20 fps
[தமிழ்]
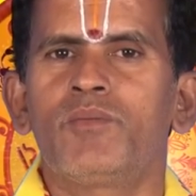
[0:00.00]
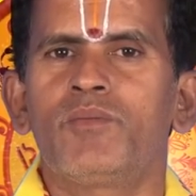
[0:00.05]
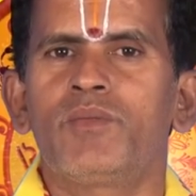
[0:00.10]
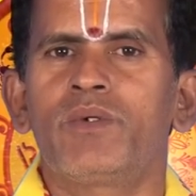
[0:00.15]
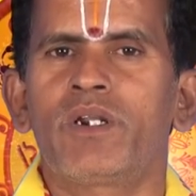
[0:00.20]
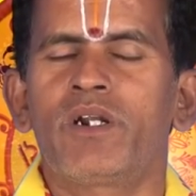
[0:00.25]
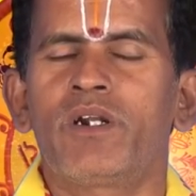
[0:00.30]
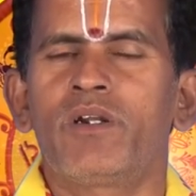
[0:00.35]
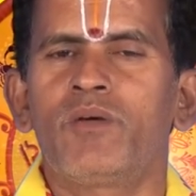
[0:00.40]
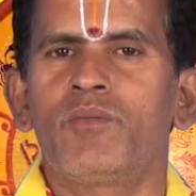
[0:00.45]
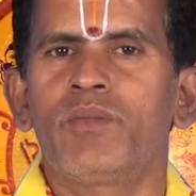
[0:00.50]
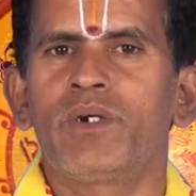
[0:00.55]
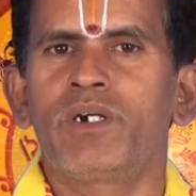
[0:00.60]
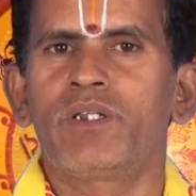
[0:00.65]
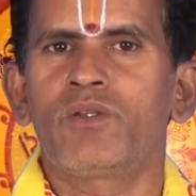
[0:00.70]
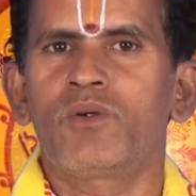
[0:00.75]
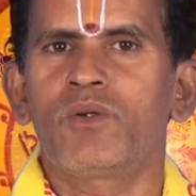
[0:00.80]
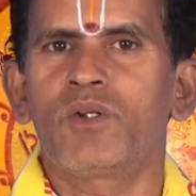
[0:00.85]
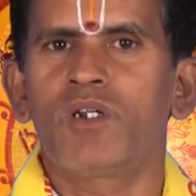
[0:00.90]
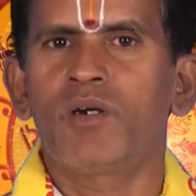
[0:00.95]
பிறரிடம்
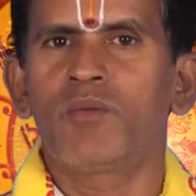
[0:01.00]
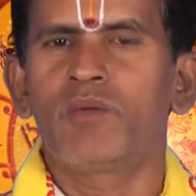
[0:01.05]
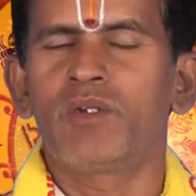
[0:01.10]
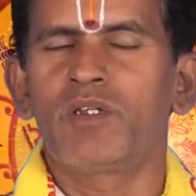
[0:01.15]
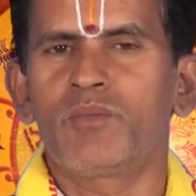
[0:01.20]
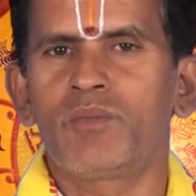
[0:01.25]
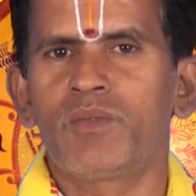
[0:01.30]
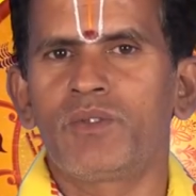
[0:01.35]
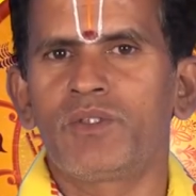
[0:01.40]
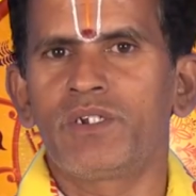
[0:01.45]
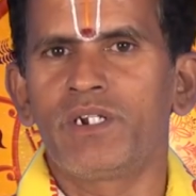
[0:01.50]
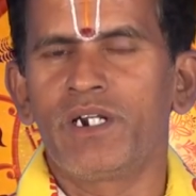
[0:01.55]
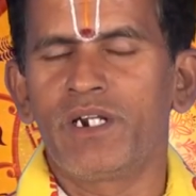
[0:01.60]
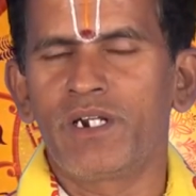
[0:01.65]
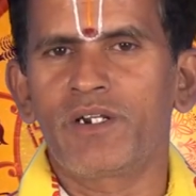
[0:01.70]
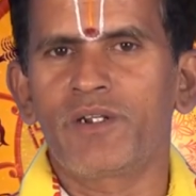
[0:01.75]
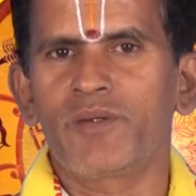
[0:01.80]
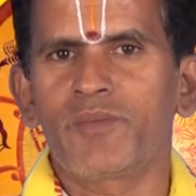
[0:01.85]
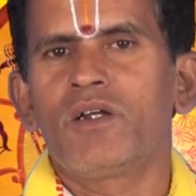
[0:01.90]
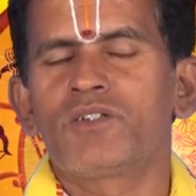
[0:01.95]
பகிர்ந்து கொள்ளாமல் இருப்பது
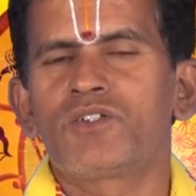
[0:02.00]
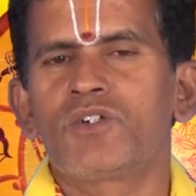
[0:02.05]
நன்று